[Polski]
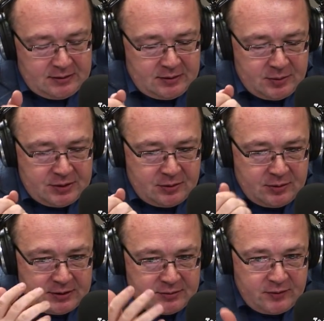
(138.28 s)
zrobić
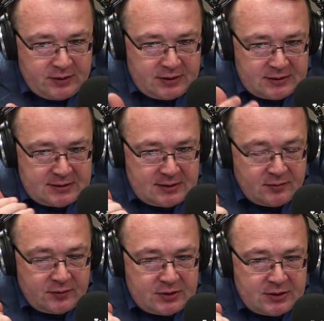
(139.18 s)
rachunek sumienia,
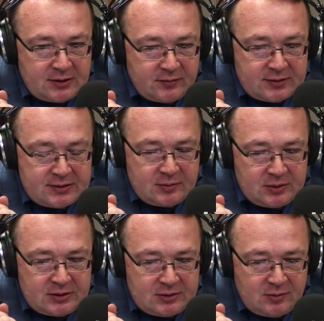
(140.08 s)
zastanowić się nad
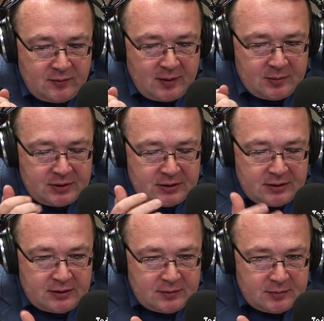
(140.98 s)
własnymi słowami,